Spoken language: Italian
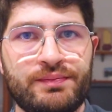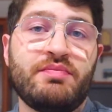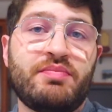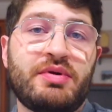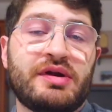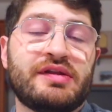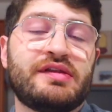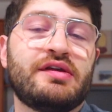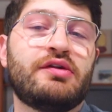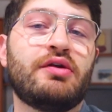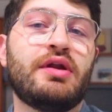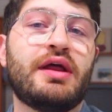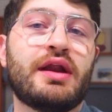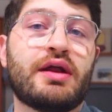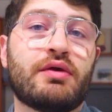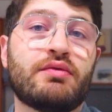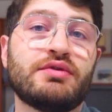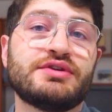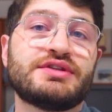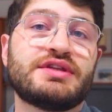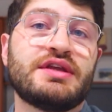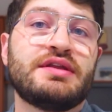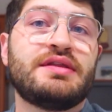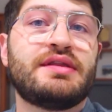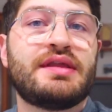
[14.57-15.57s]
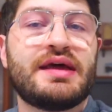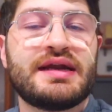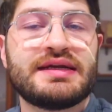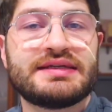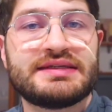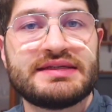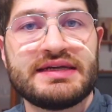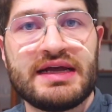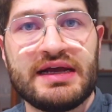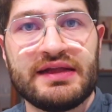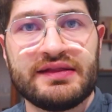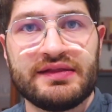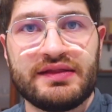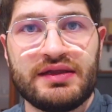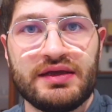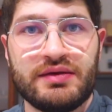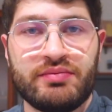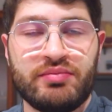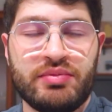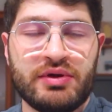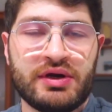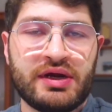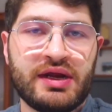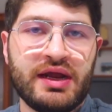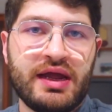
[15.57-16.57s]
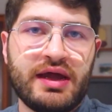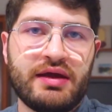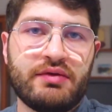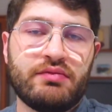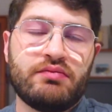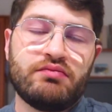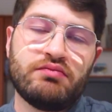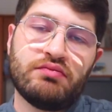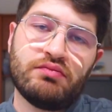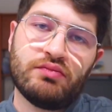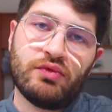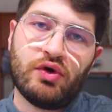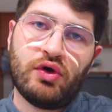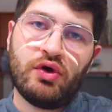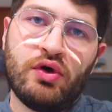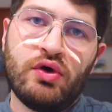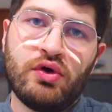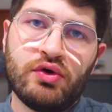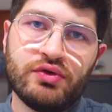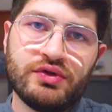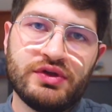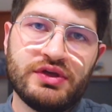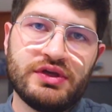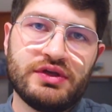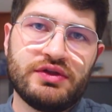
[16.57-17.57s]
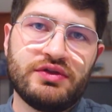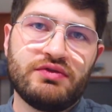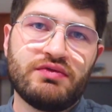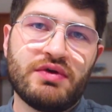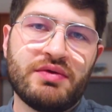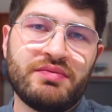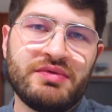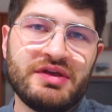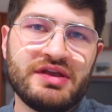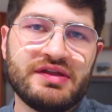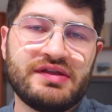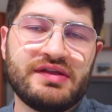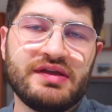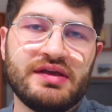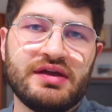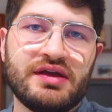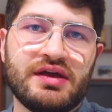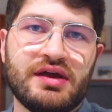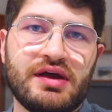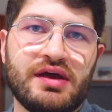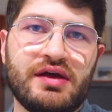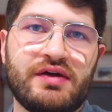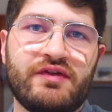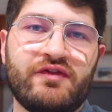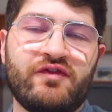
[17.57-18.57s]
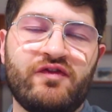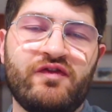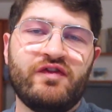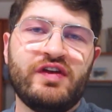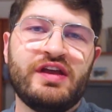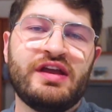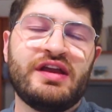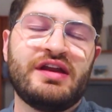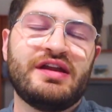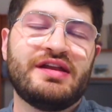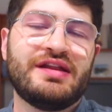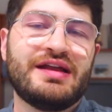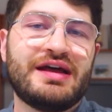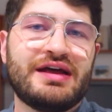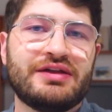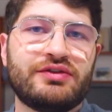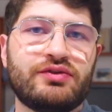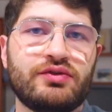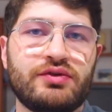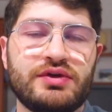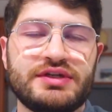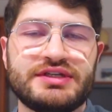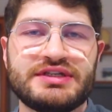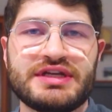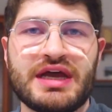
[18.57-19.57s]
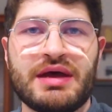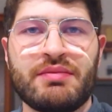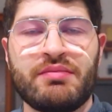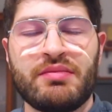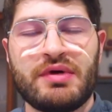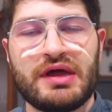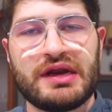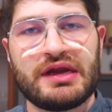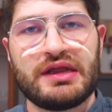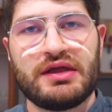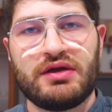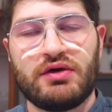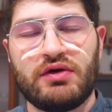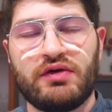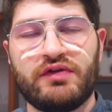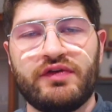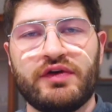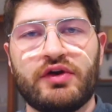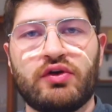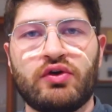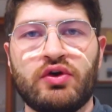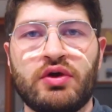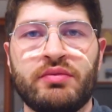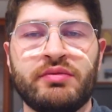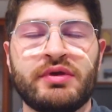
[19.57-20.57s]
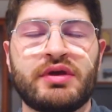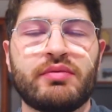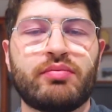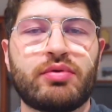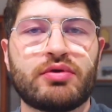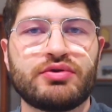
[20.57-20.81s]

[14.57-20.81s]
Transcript: In particolare questo è interessante perché ogni due meeting viene dato il Summary of Economic